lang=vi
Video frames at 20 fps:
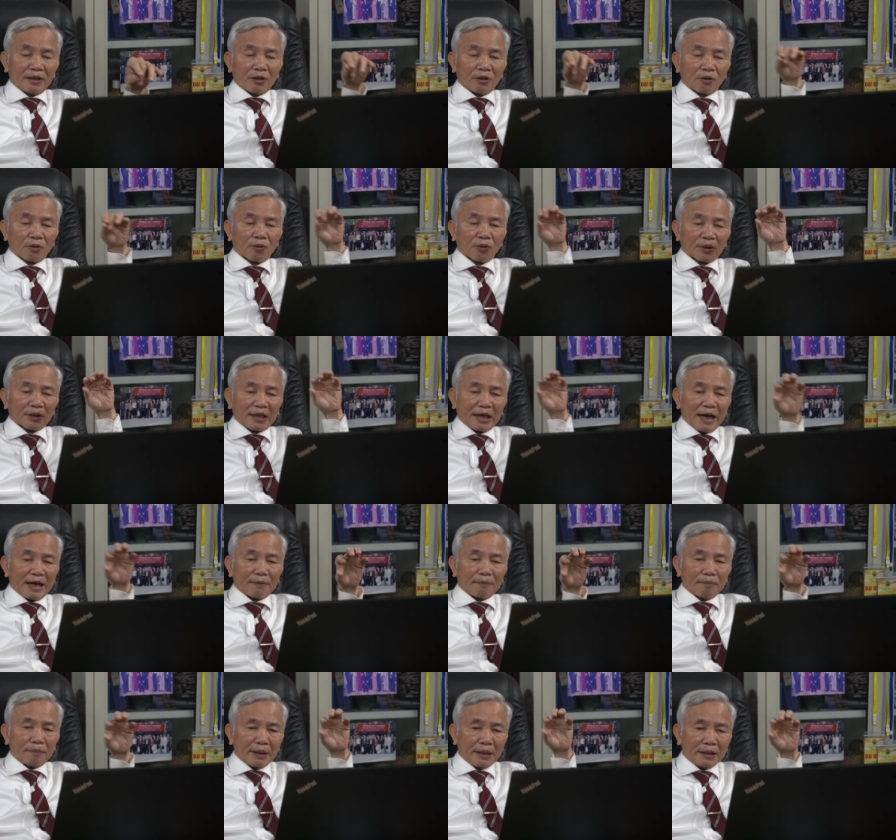nó còn
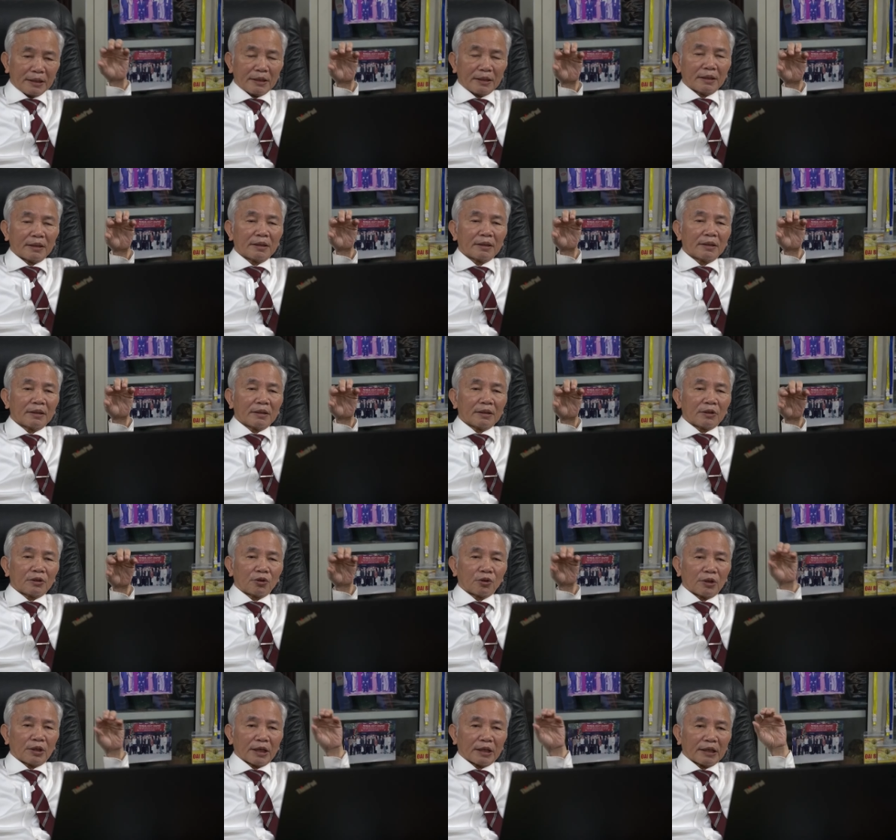cài mìn
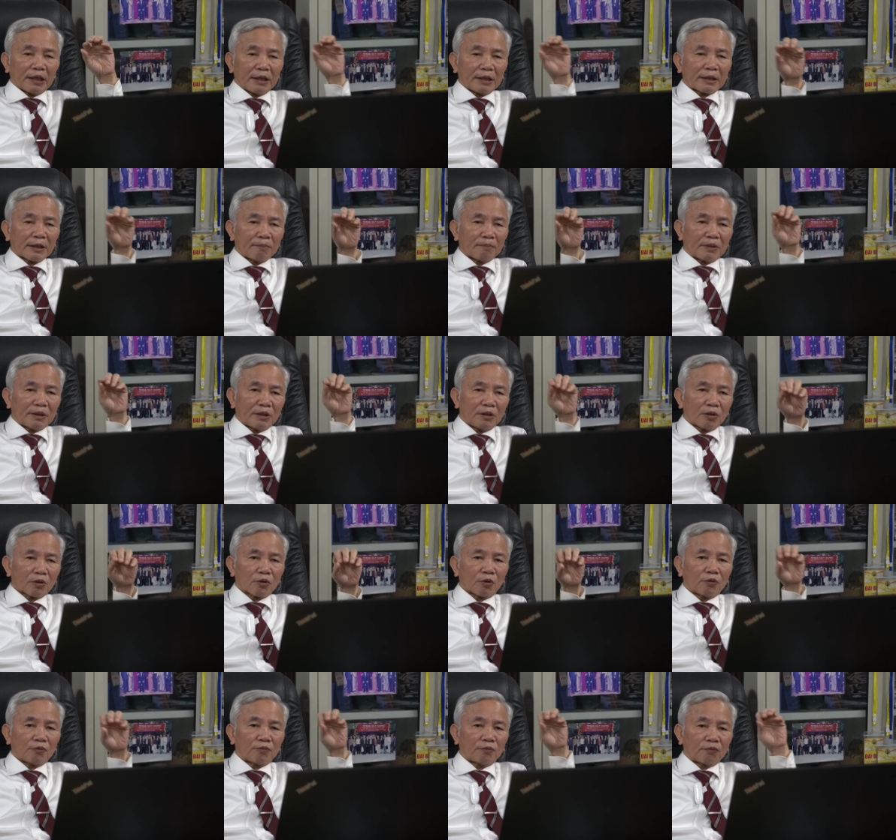rồi ở đấy thậm chí nó
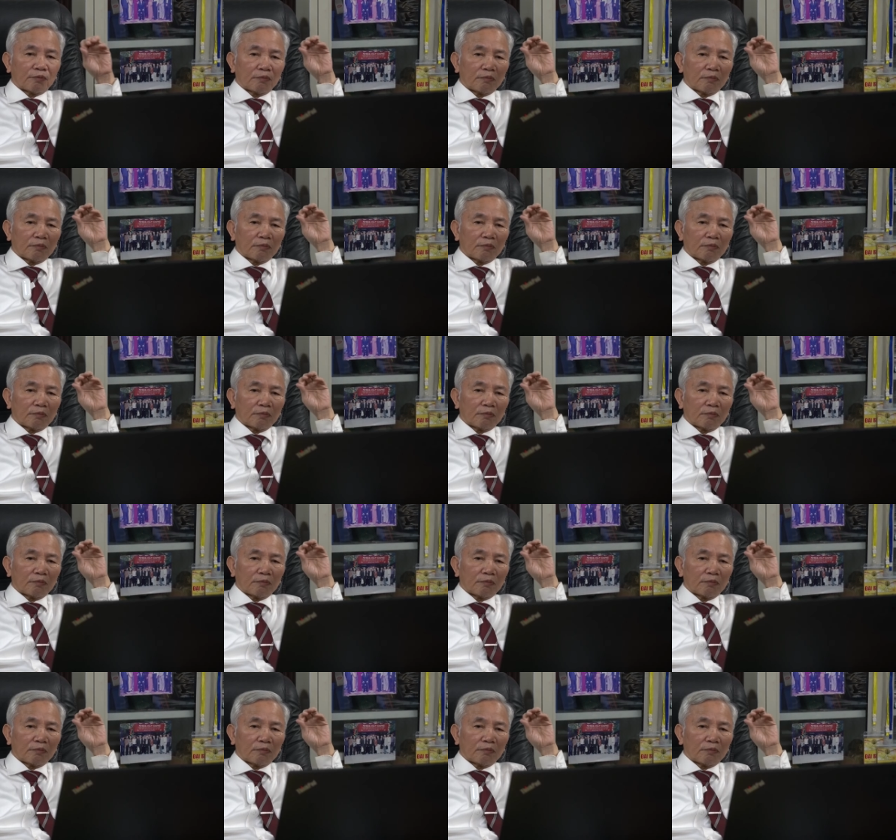còn